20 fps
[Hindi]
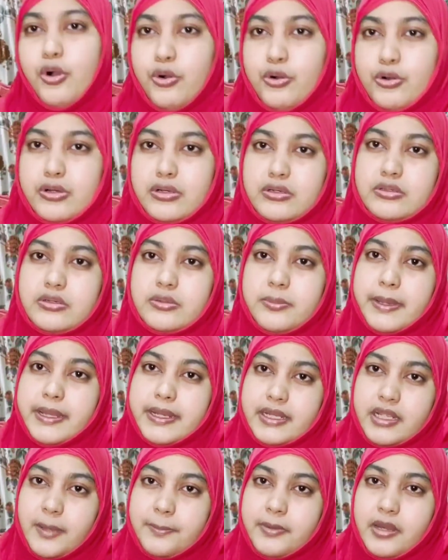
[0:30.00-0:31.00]
और
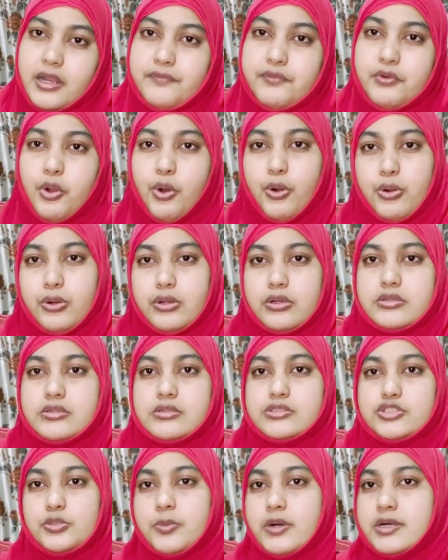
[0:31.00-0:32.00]
मैंने अपना
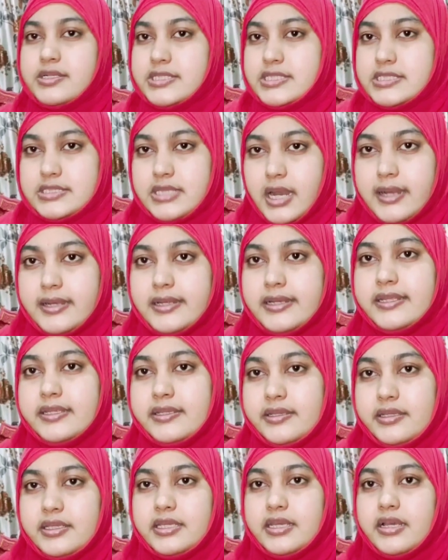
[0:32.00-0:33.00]
व्लॉग सुबह से स्टार्ट
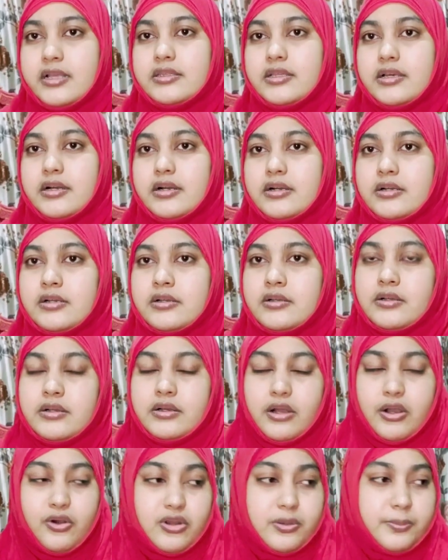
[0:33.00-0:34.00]
नहीं किया था
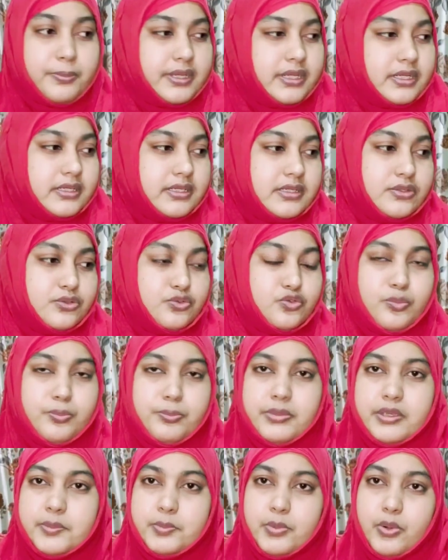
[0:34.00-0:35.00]
और मेरी
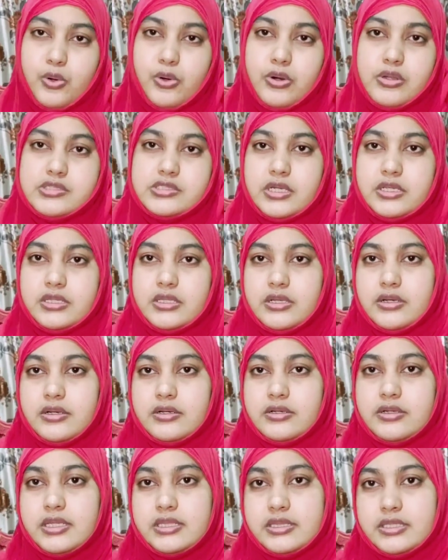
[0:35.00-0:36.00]
रूम भी बहुत
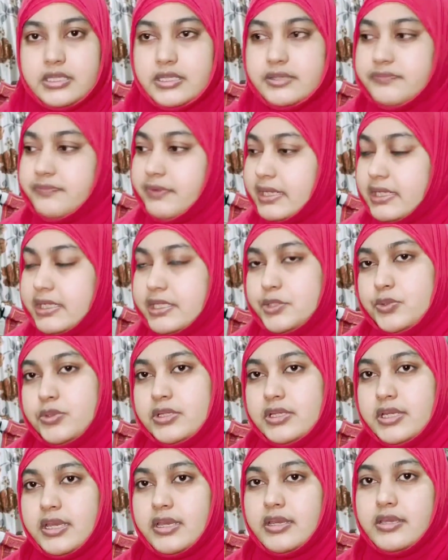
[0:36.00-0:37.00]
ज़्यादा गंदगी फैली
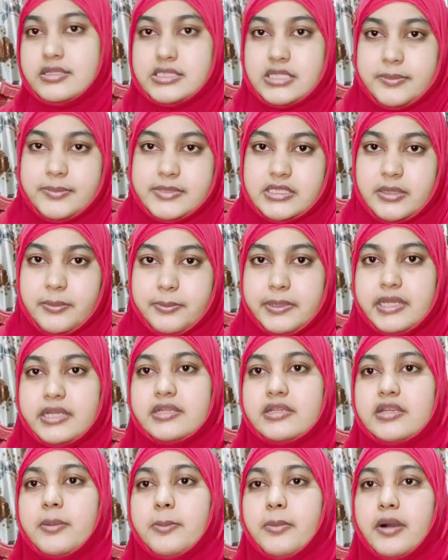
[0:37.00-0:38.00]
हुई है इसे भी
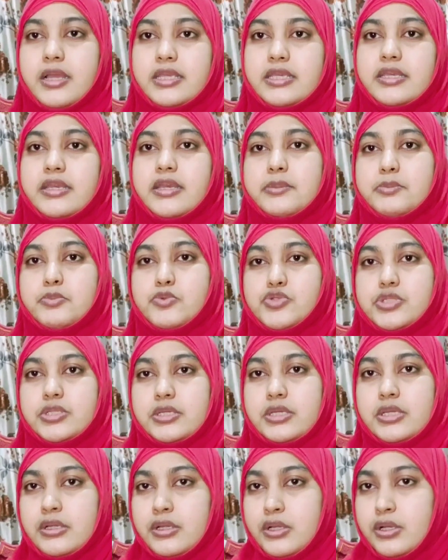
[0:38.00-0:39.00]
समेटना बाकी है
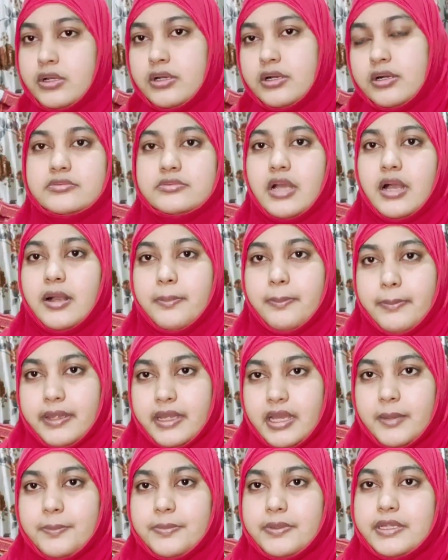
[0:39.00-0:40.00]
मुझे
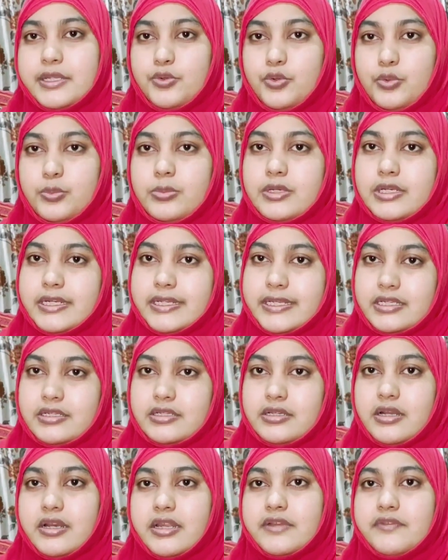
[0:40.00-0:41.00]
अब मैं अपनी रूम
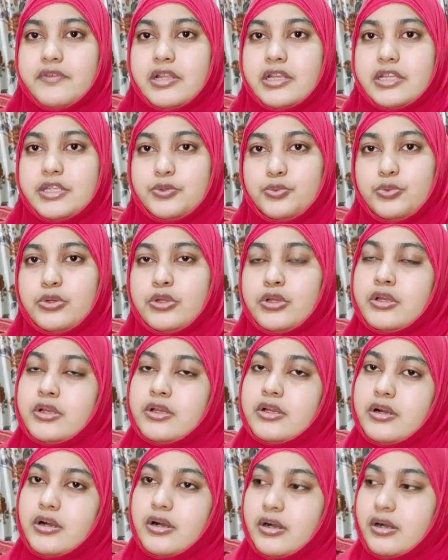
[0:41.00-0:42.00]
क्लीन करने वाली हूँ
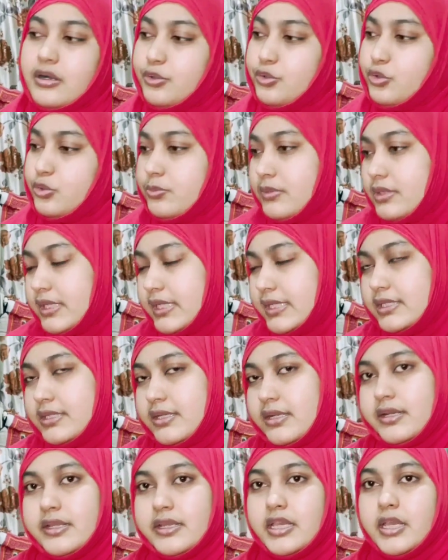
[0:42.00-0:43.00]
रूम
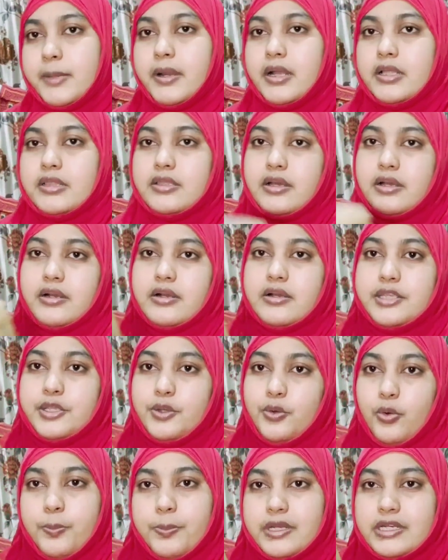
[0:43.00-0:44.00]
क्लीन करने के बाद आ,
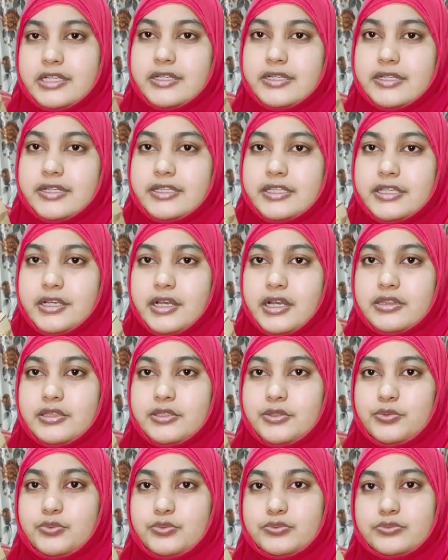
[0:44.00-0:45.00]
ये ओपन करके
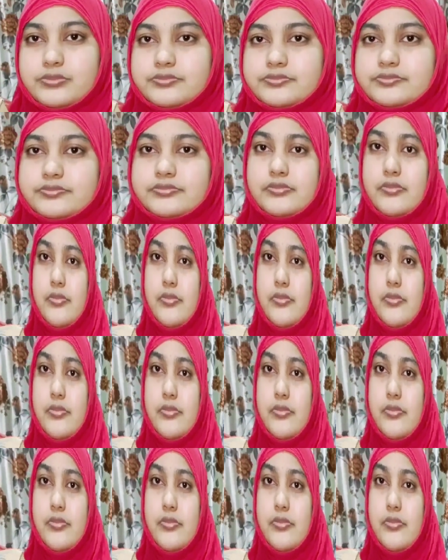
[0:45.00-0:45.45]
दिखाती हूँ